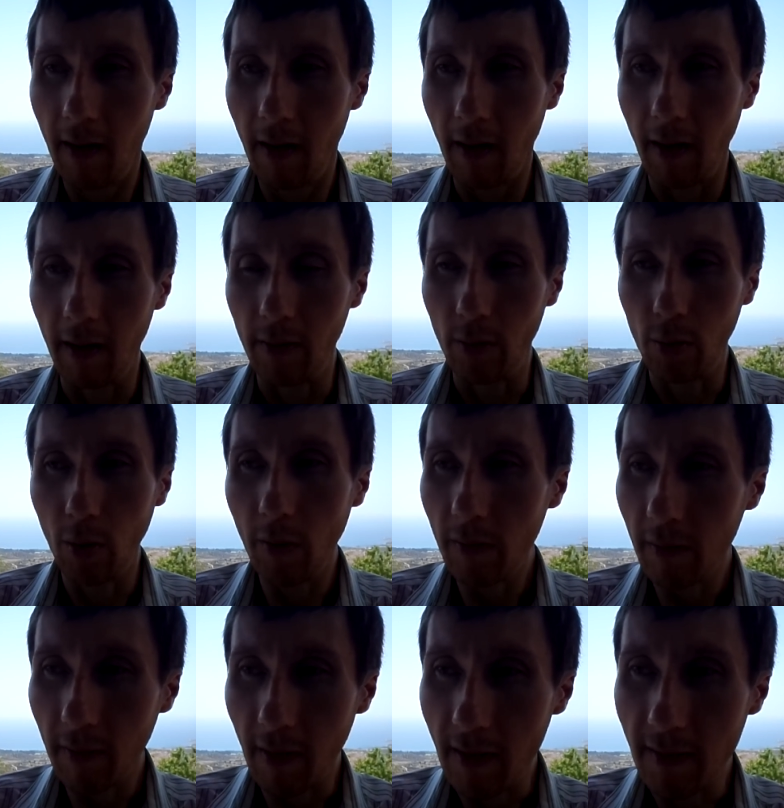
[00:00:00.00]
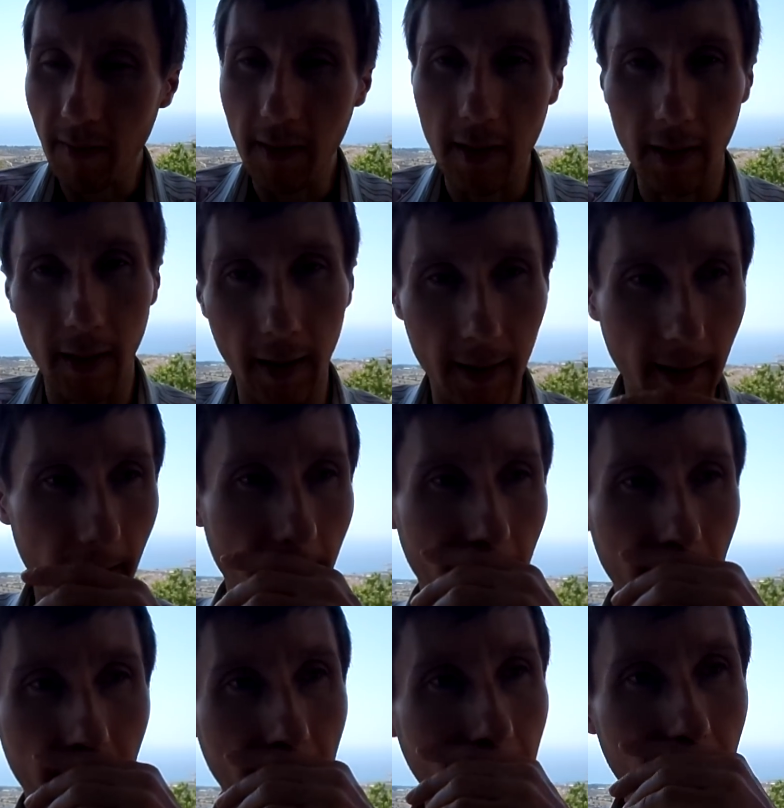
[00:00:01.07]
а, духовного развития, когда
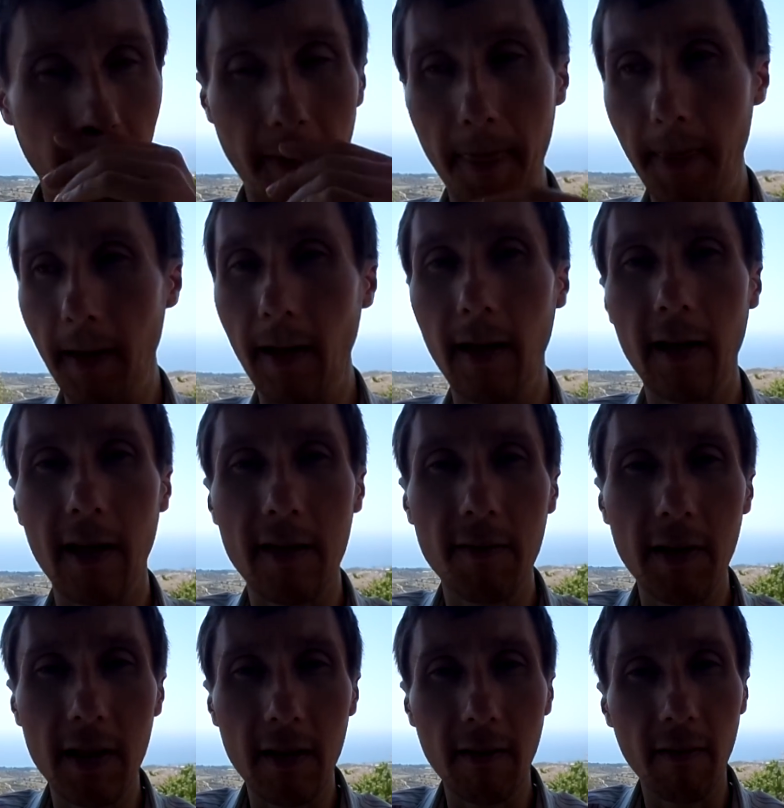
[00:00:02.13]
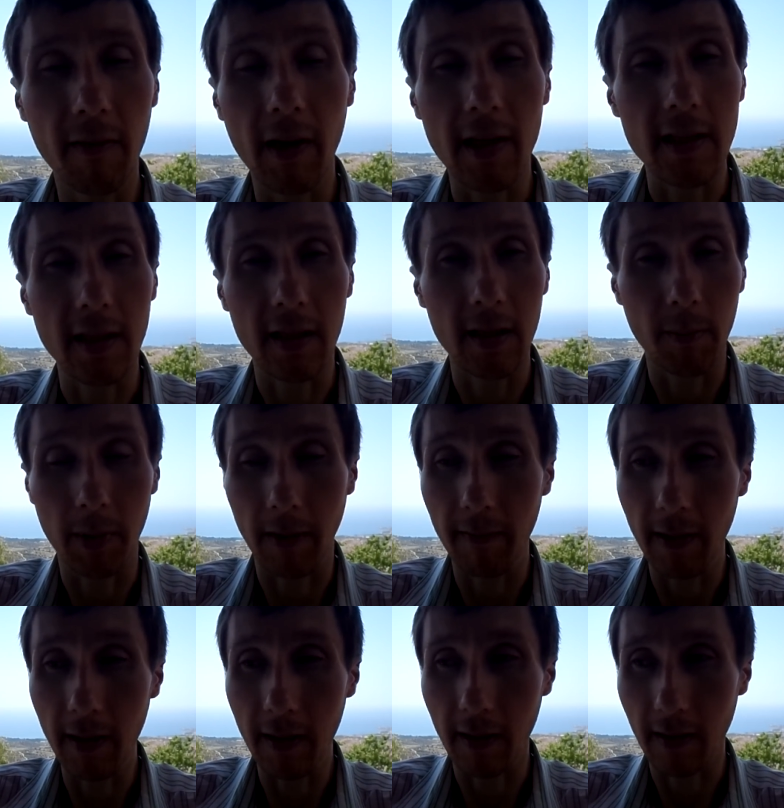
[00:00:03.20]
или развития в разных
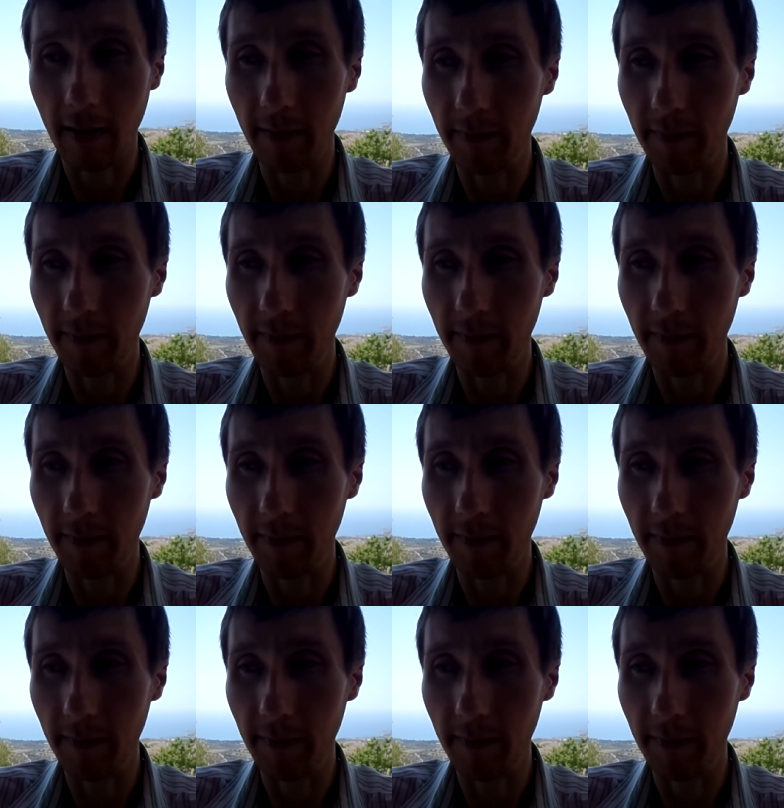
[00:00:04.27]
направлениях,